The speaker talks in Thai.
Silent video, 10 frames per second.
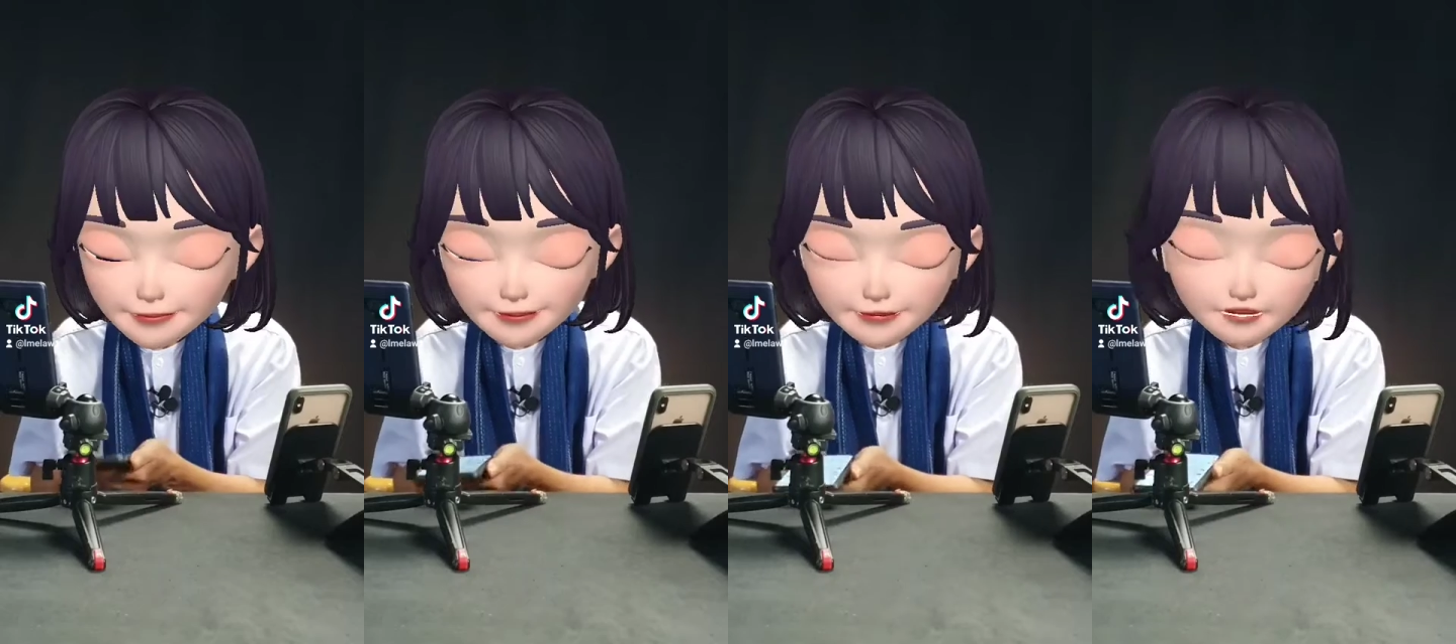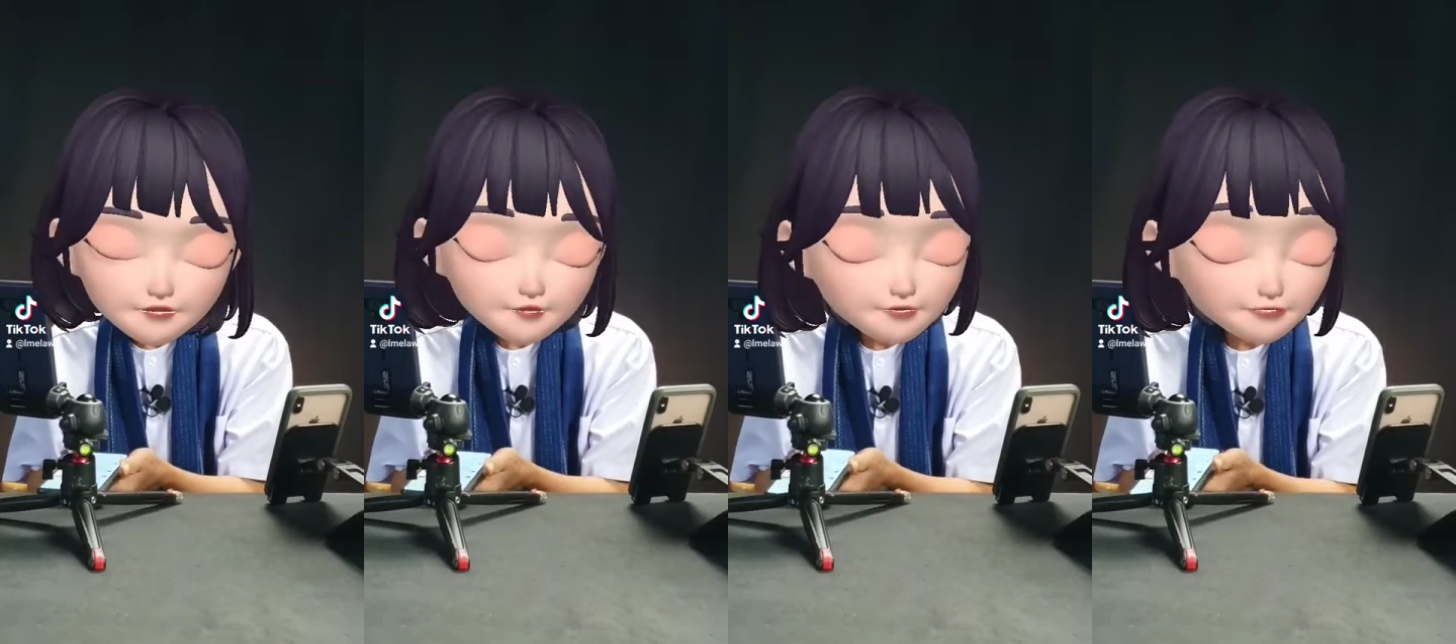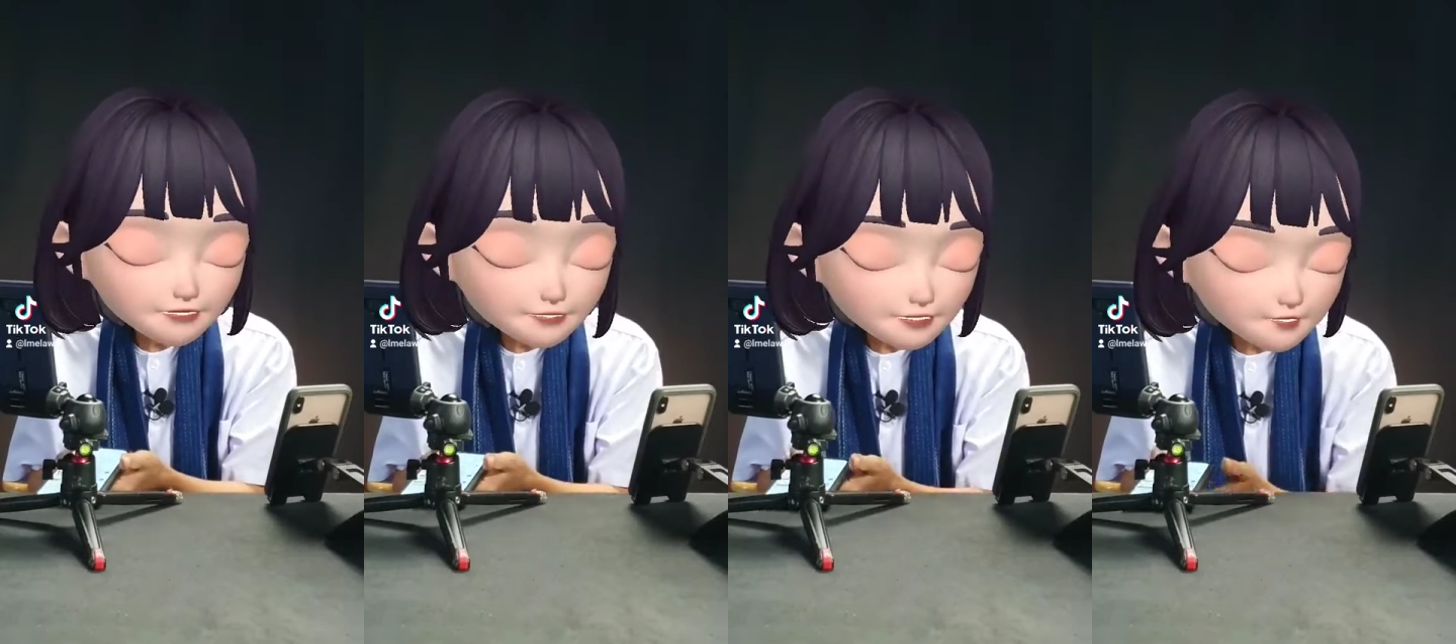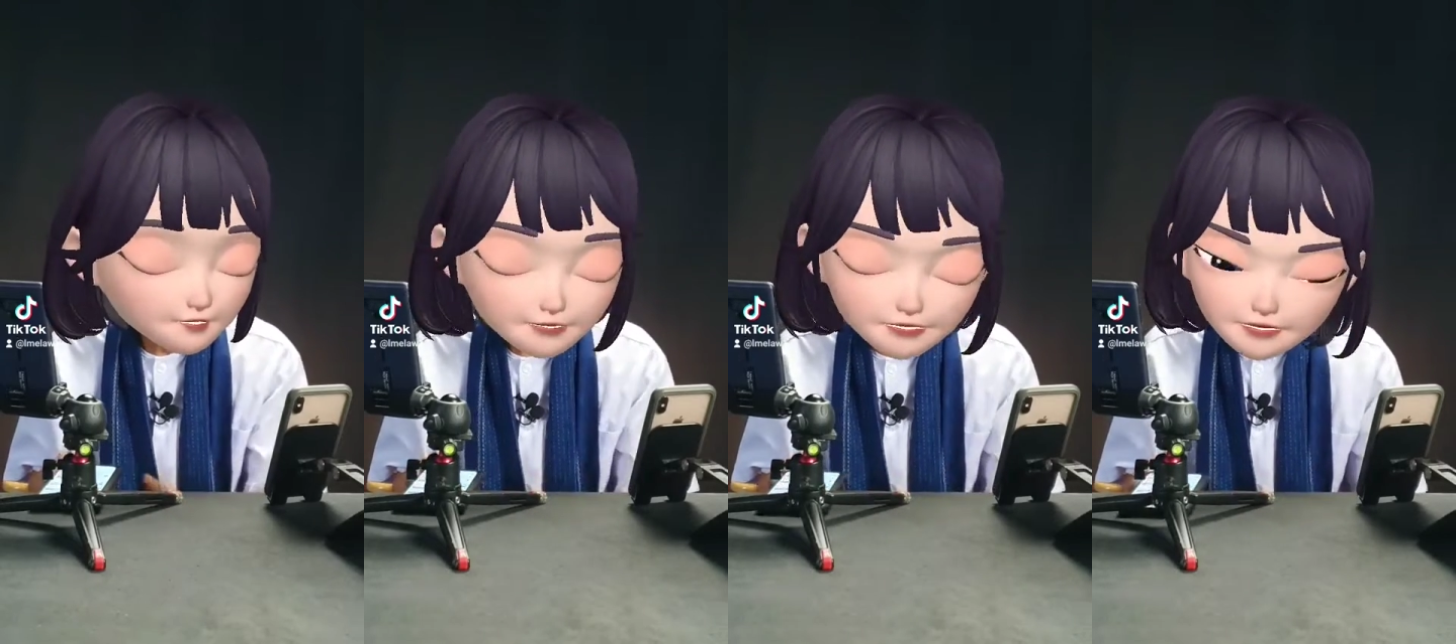ถ้าถามว่าลุงใช่ไหมลุง
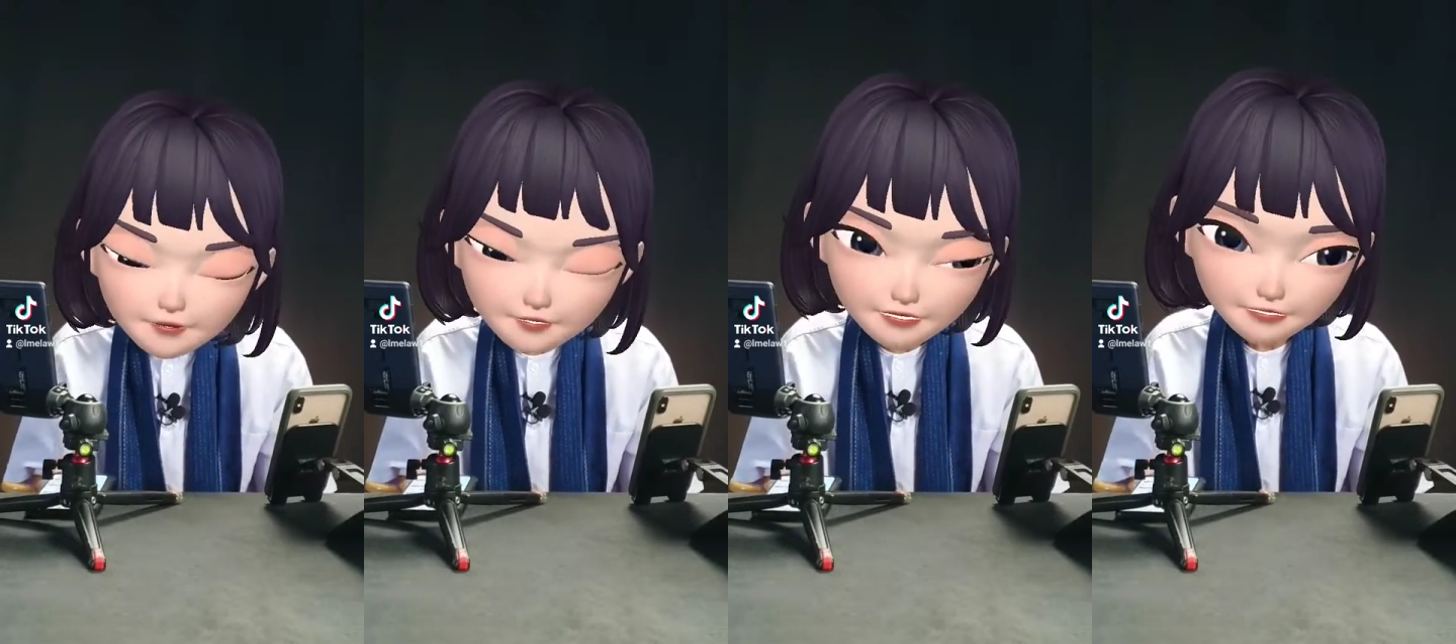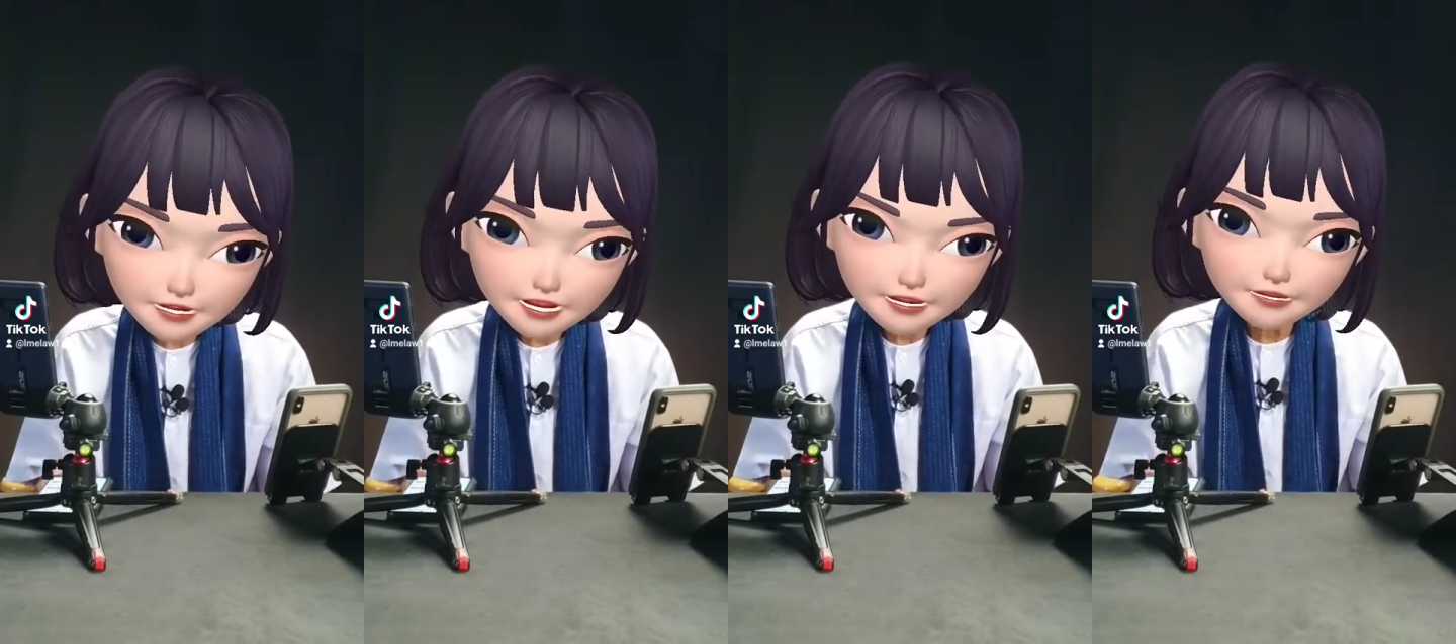ก็ไม่ใช่ผู้เชี่ยวชาญ